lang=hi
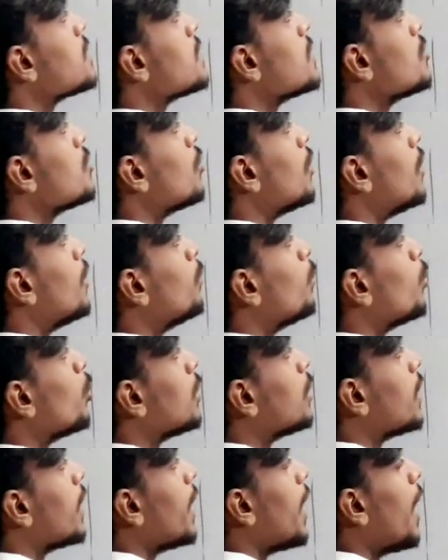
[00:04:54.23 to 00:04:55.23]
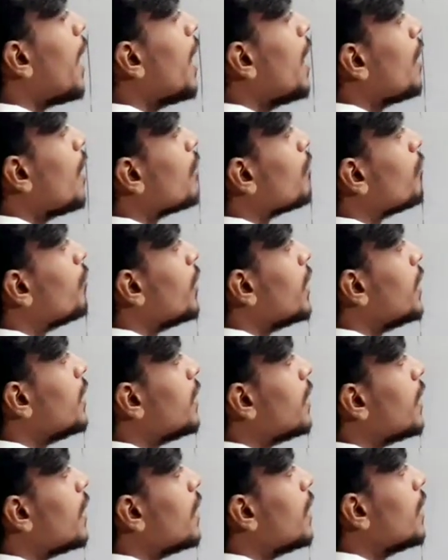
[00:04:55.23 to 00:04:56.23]
इसी को हम बोलते हैं
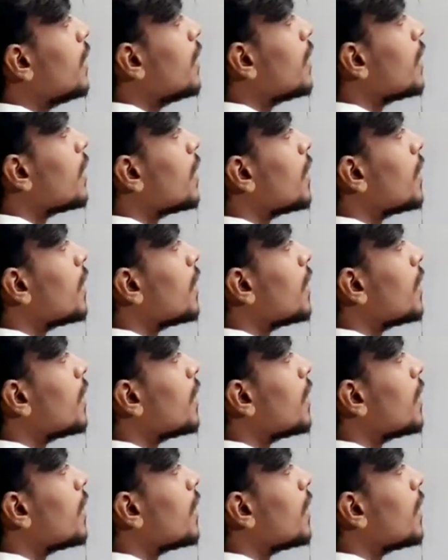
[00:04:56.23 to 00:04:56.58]
वेटेड